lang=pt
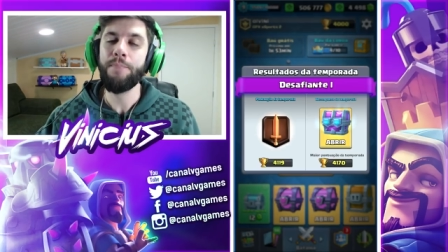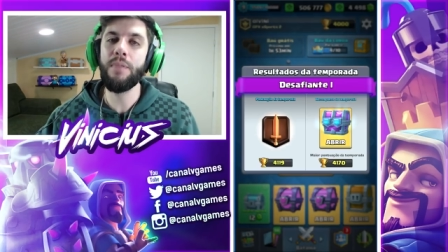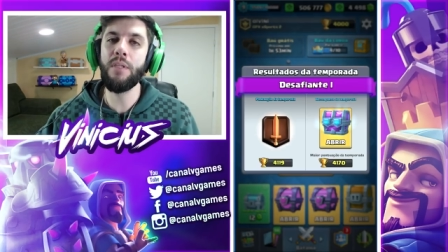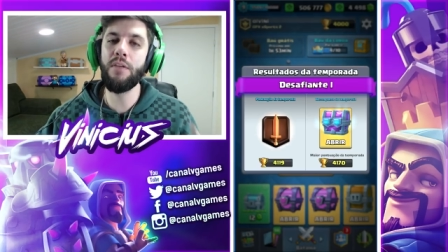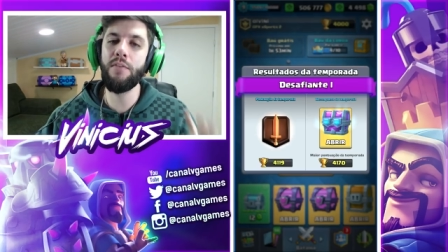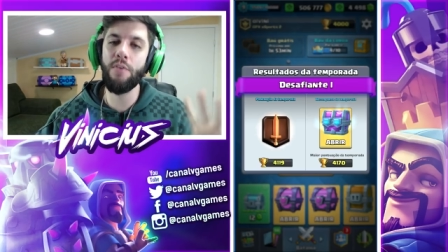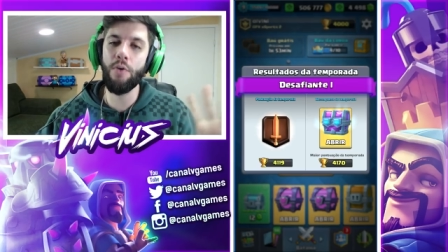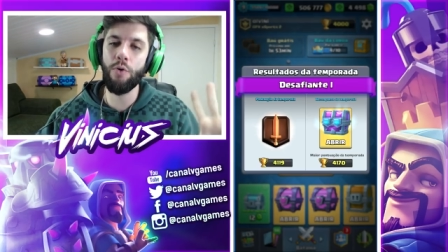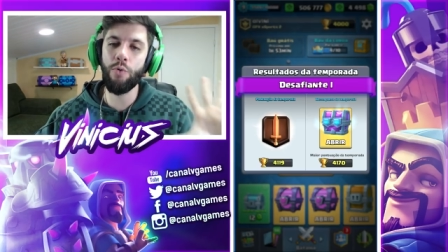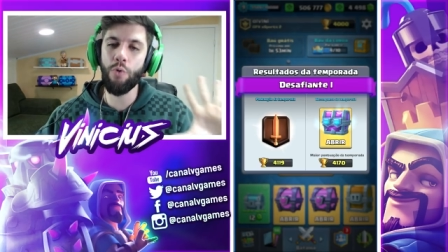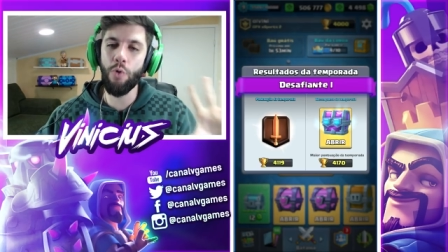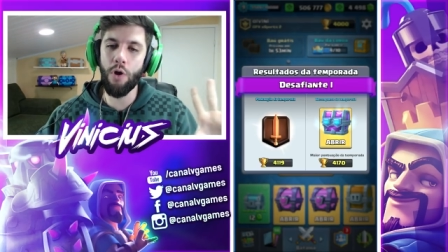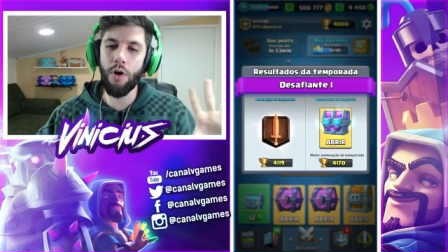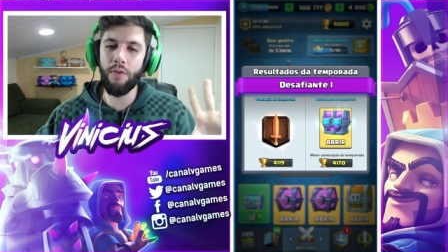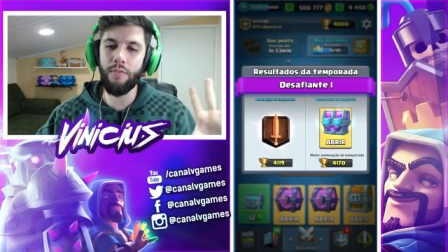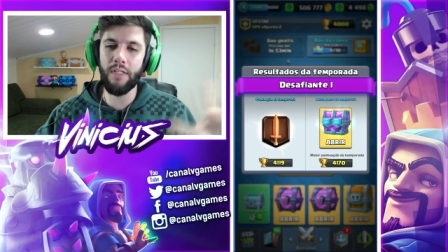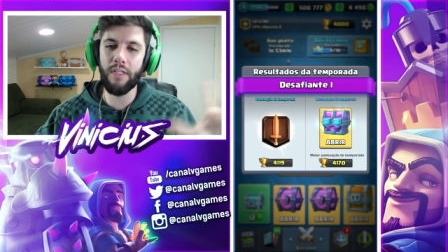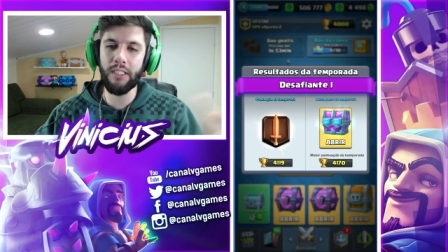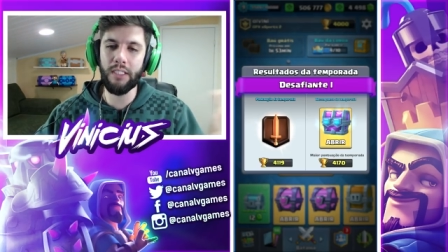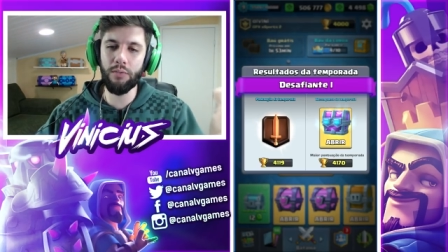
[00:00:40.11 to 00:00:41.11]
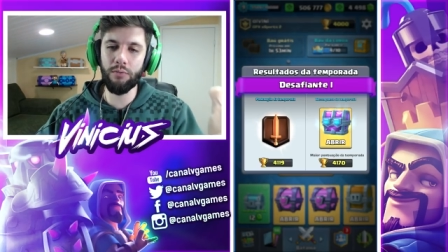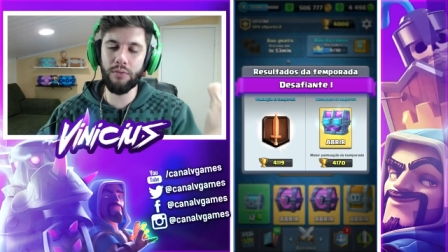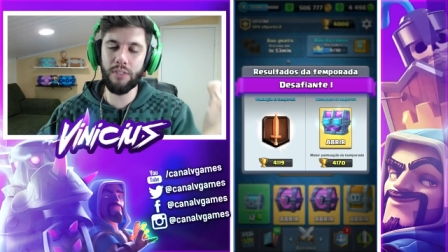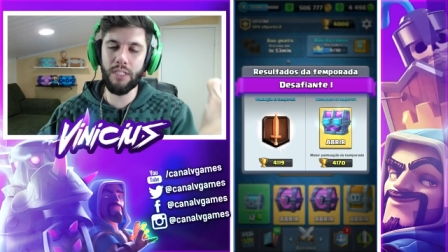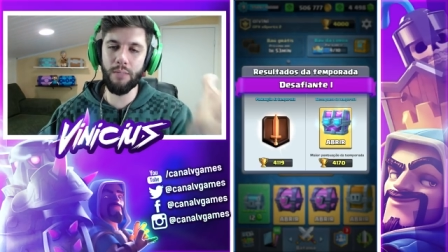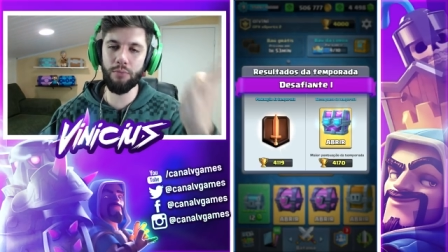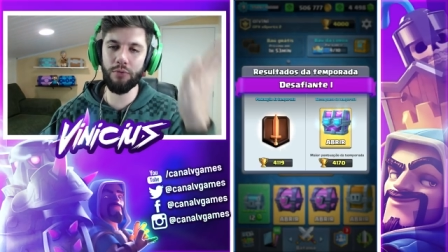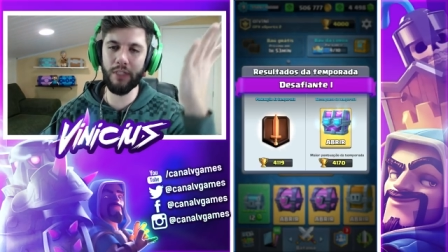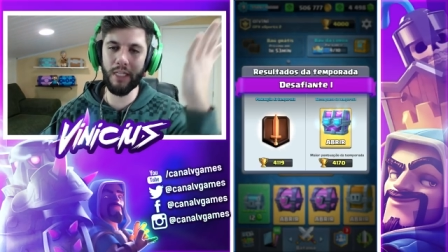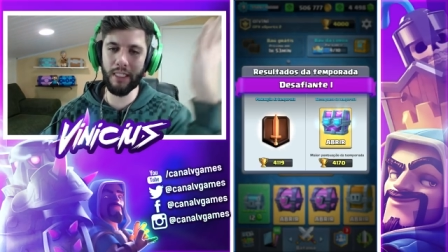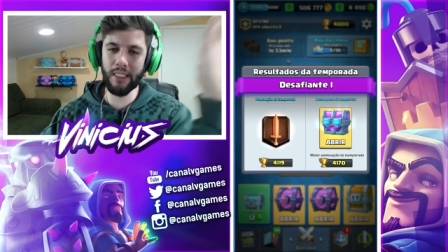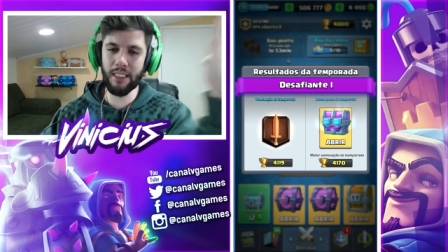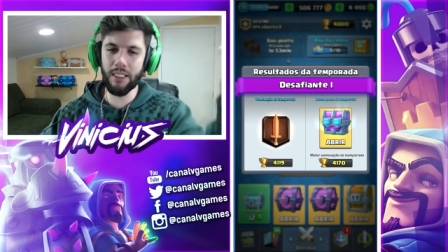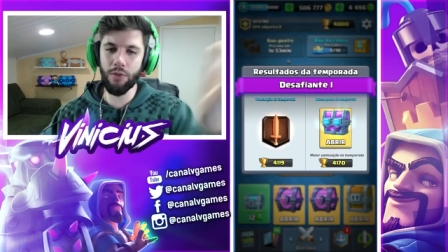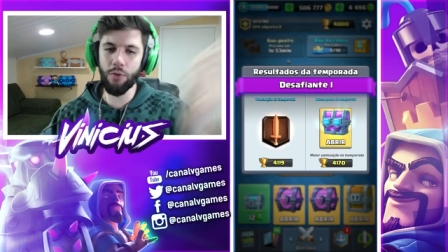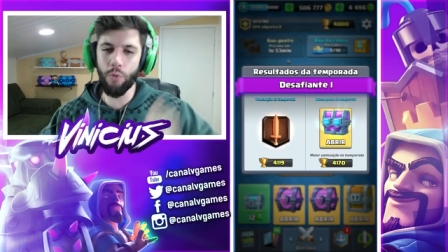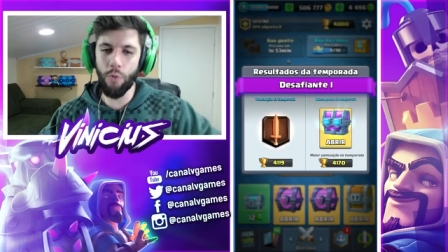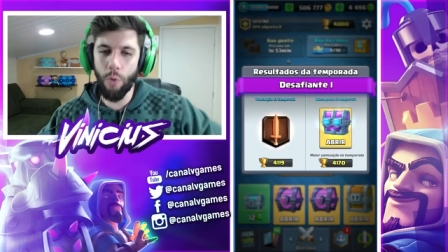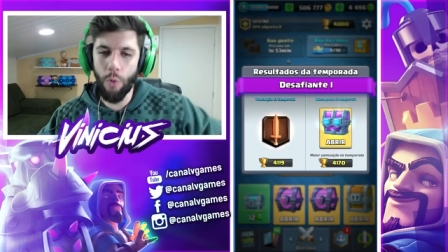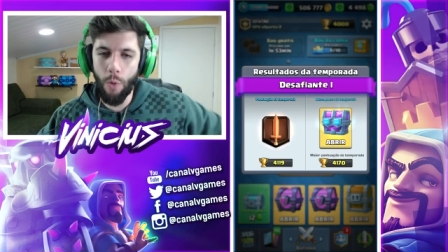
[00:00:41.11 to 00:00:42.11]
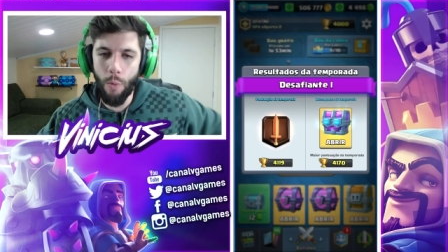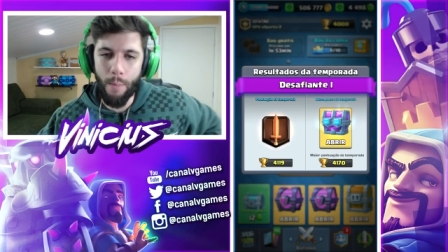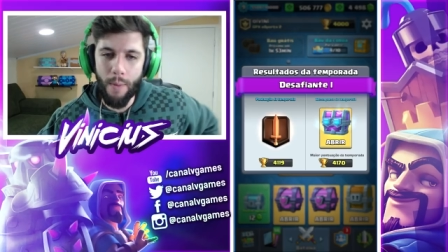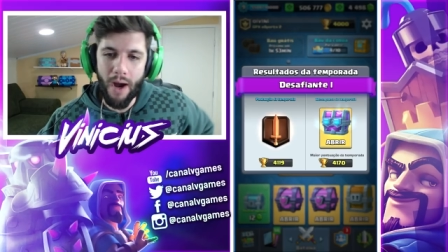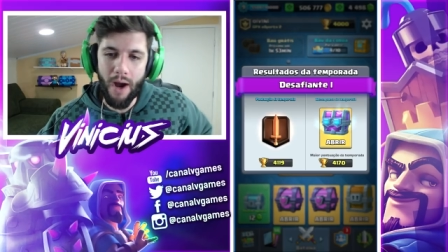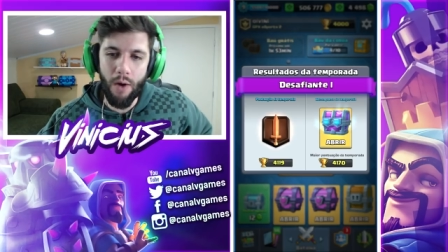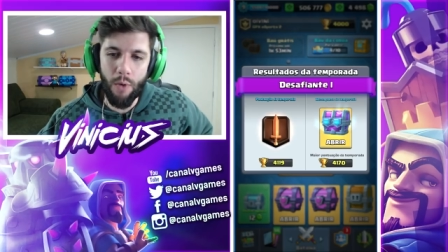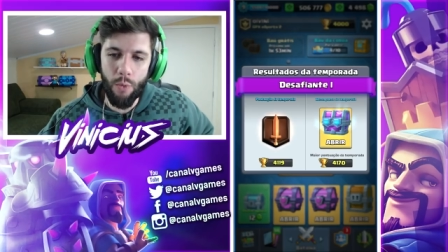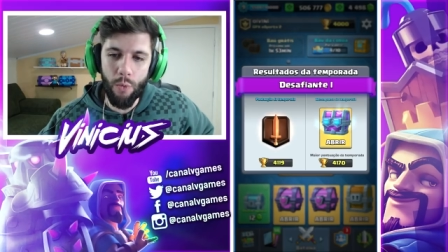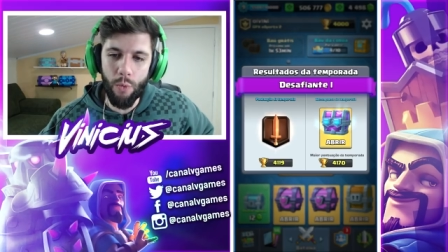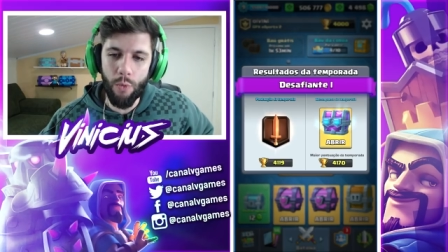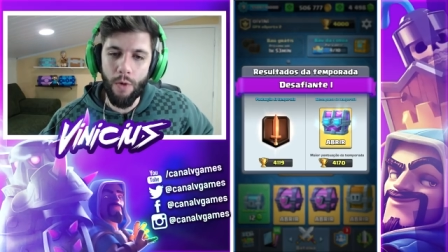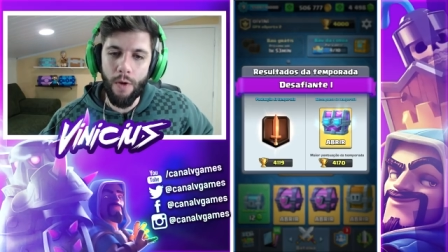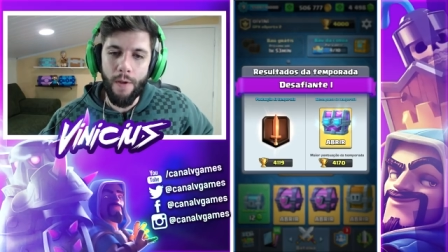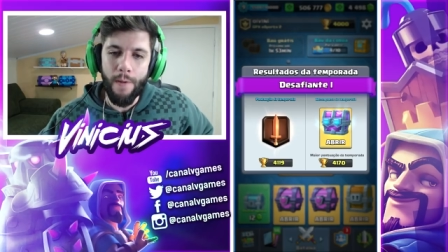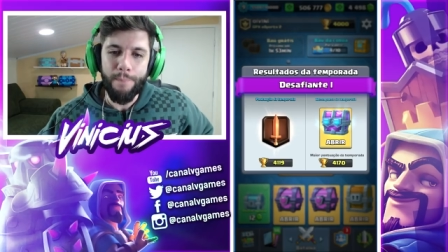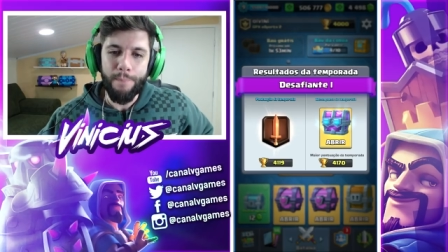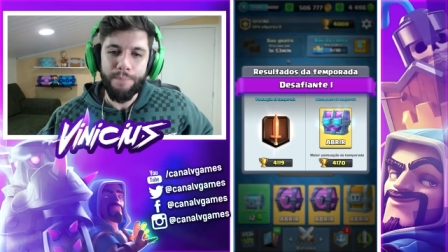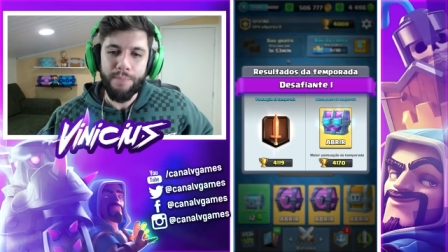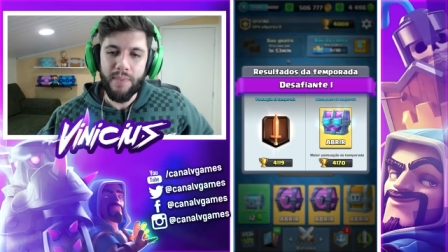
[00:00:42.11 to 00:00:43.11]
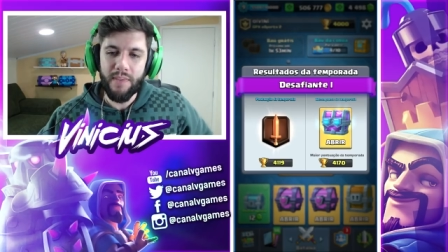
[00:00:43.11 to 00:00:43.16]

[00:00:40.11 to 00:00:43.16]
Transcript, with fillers: nível 9, então temos aqui o baú.